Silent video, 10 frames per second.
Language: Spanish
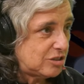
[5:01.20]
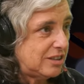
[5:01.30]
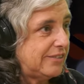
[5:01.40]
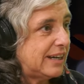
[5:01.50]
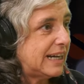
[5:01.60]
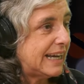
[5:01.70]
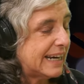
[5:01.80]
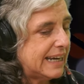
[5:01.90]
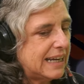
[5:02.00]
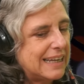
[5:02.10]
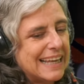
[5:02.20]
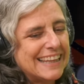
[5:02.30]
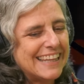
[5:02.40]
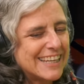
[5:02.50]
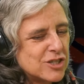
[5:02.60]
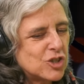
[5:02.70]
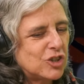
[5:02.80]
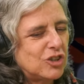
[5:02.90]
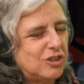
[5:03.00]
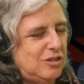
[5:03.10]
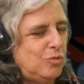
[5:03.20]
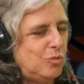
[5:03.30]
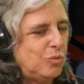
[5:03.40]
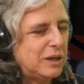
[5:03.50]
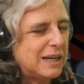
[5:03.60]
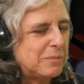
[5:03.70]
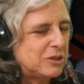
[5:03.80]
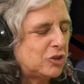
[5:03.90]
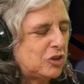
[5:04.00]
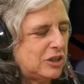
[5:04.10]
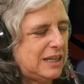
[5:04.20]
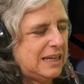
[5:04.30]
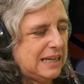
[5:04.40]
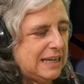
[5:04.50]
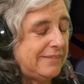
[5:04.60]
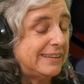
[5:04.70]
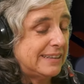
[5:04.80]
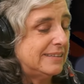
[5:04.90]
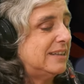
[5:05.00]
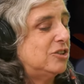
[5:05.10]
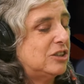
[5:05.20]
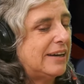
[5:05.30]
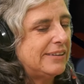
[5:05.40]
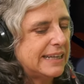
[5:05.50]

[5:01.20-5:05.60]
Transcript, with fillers: de mm. bajarla. De hecho, un elemento que, es bastante notable es